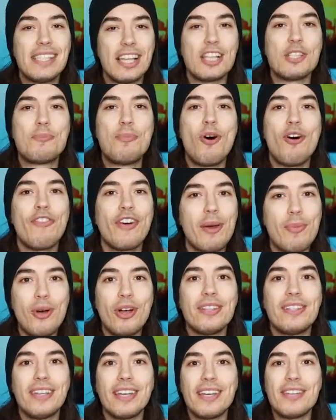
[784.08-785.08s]
C'est un sport
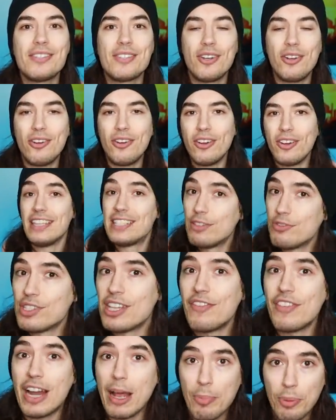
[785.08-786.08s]
vraiment intéressant et si vous
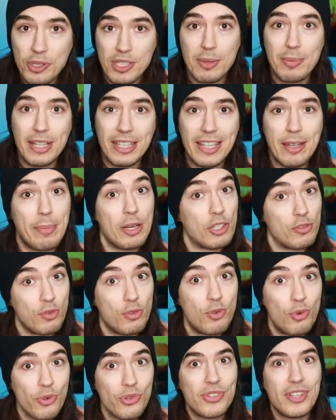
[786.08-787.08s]
avez la possibilité, bah je
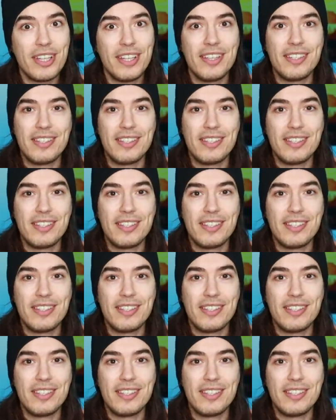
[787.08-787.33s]
vous conseille